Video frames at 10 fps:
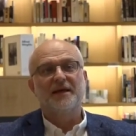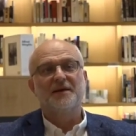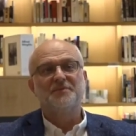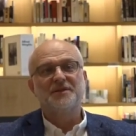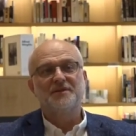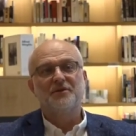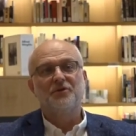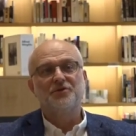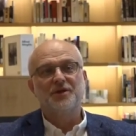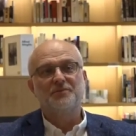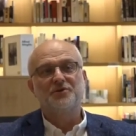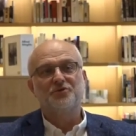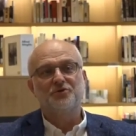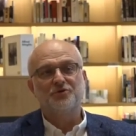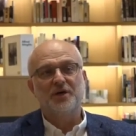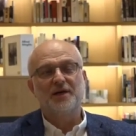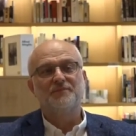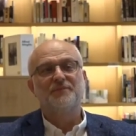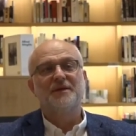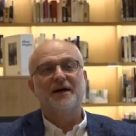Yani biz önce bir çocuğa
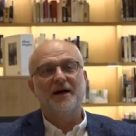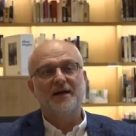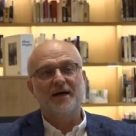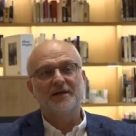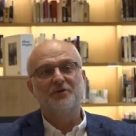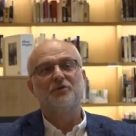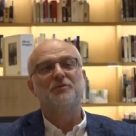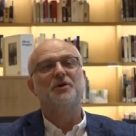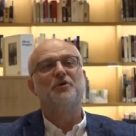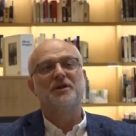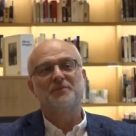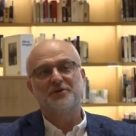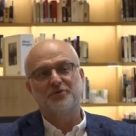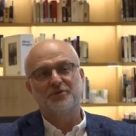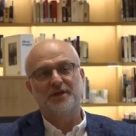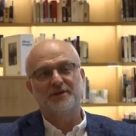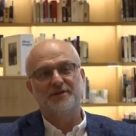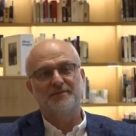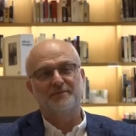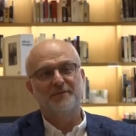ahlaklı olmayı öğretmek
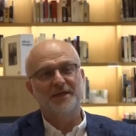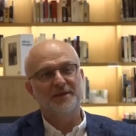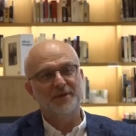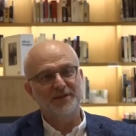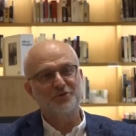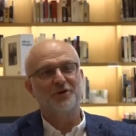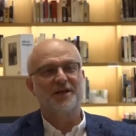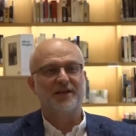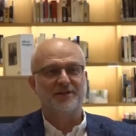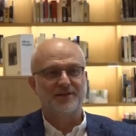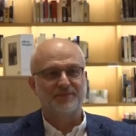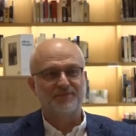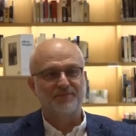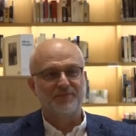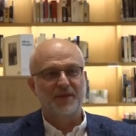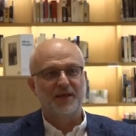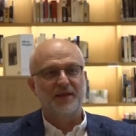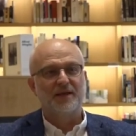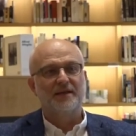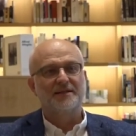zorundayız. Matematik sonra gelir.
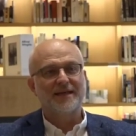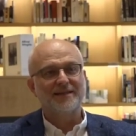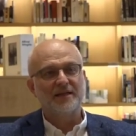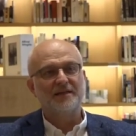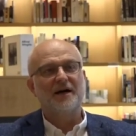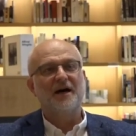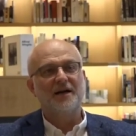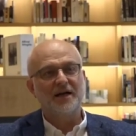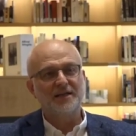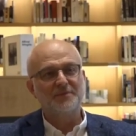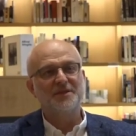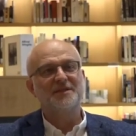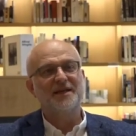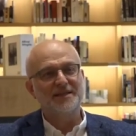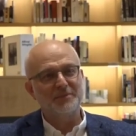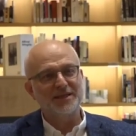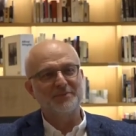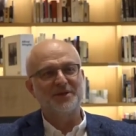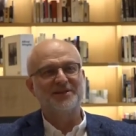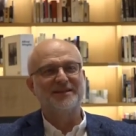Zaten ahlaklı bir insan da
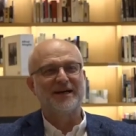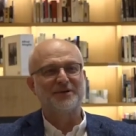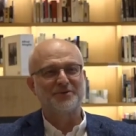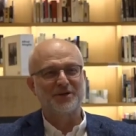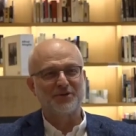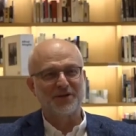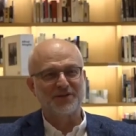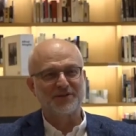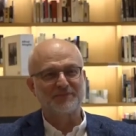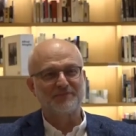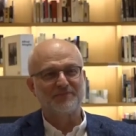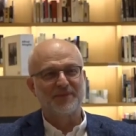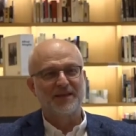matematiği daha güzel öğrenir.